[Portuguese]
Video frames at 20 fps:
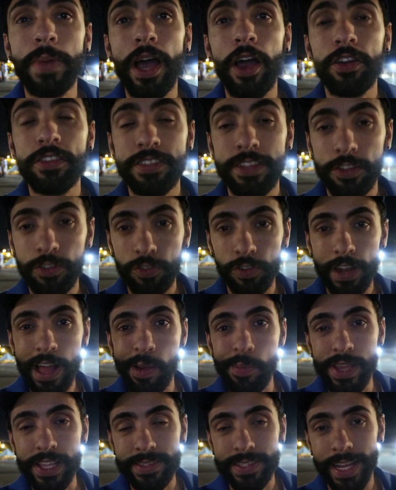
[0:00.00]
maiores
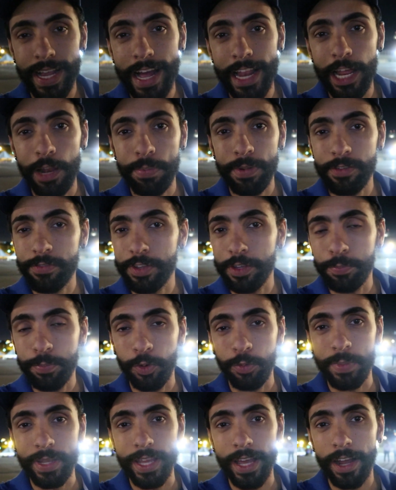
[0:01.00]
questionamentos da galera pra vir
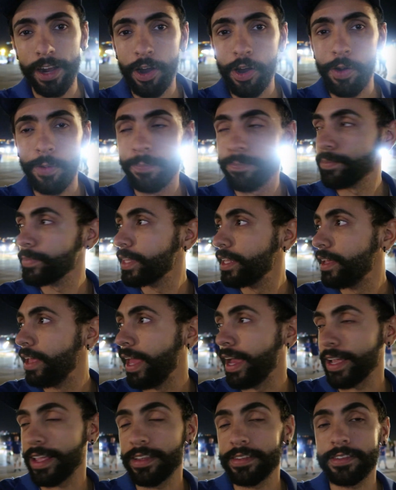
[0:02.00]
pro Mineirão
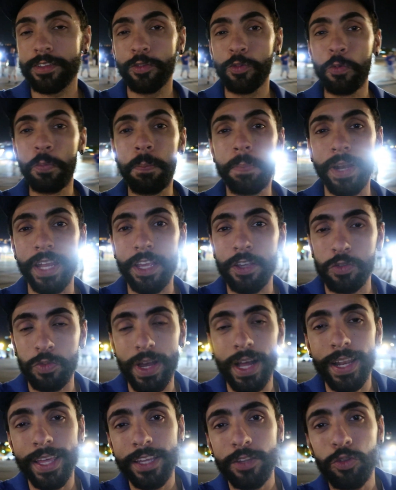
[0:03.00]
é a questão do
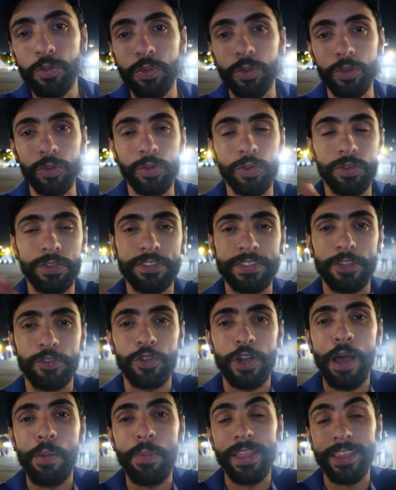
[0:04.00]
preço, além do, do
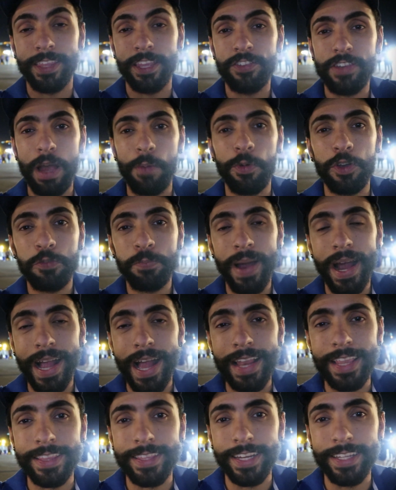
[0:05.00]
estacionamento que a gente acabou de
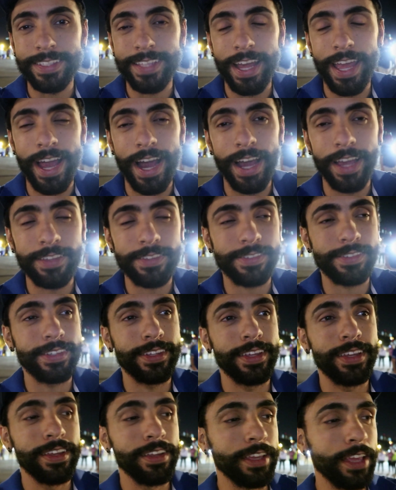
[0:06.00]
pagar ali, 30
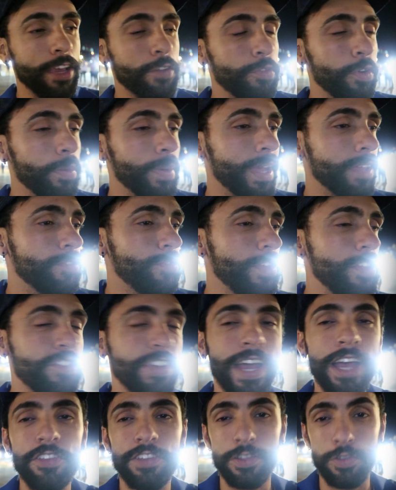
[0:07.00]
reais. O que, que foi mais?
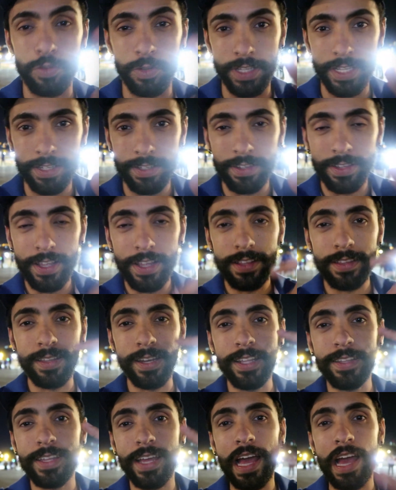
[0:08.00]
20 reais de gasolina,
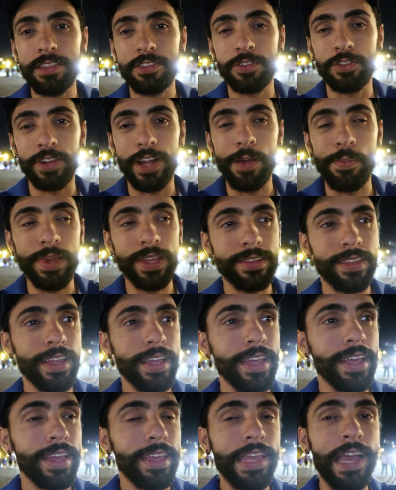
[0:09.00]
30 reais de estacionamento.
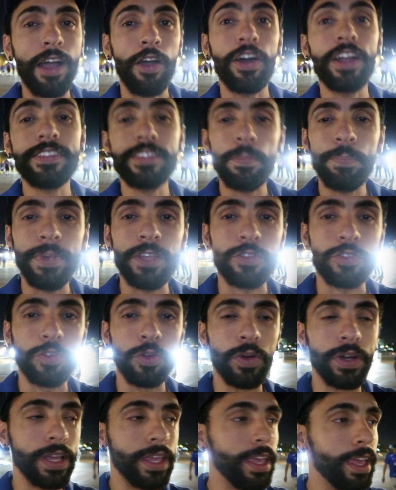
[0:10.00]
E agora essa
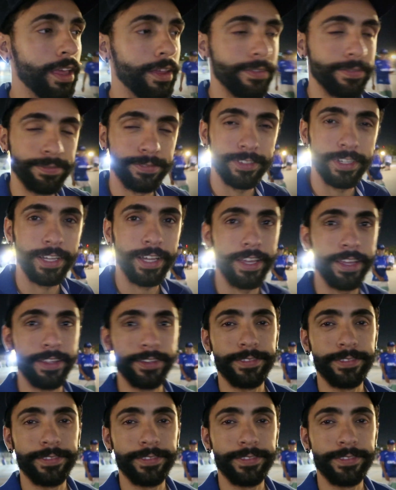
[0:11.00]
pessoa aqui, peguei,